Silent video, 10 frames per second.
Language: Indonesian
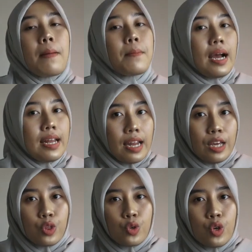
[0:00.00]
Maka dari
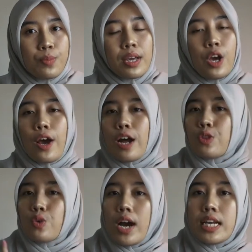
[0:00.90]
itu, bagi orang
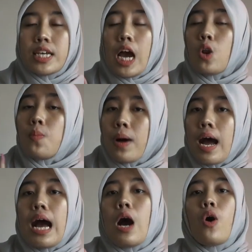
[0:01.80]
tua jangan
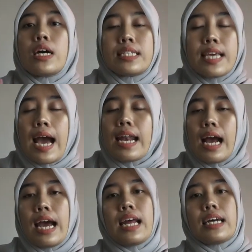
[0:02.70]
lupa awasi
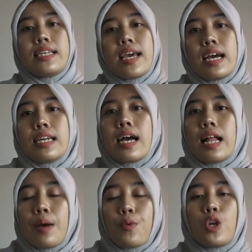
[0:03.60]
anak-anaknya
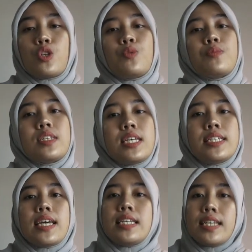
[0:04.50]
dalam
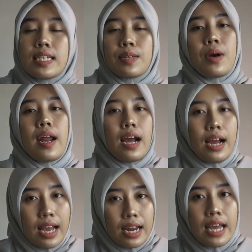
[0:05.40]
konsumsi jajan
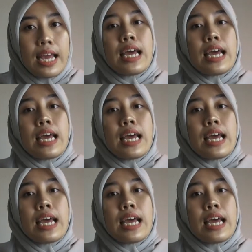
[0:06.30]
sembarangan.